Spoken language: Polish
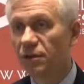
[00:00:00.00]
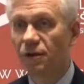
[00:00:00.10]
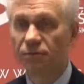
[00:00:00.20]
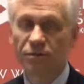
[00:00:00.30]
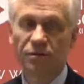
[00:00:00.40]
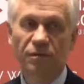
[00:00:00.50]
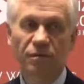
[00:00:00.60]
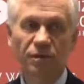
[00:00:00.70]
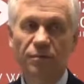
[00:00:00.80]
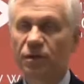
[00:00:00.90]
Ja
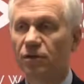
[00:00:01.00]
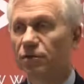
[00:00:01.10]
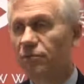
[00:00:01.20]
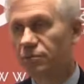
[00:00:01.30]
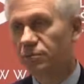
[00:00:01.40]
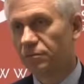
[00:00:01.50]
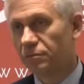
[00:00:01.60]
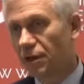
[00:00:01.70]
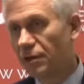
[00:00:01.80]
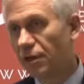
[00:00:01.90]
taką
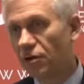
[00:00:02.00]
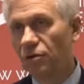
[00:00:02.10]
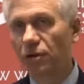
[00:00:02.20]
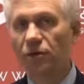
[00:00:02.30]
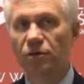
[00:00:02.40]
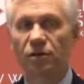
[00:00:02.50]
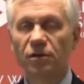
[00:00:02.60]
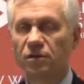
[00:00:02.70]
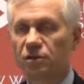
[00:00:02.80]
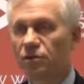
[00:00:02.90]
analogię do
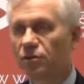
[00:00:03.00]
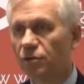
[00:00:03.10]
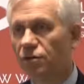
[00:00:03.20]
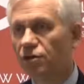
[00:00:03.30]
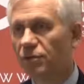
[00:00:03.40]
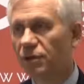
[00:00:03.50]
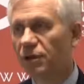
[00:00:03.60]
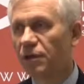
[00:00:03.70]
tego, co zrobiliśmy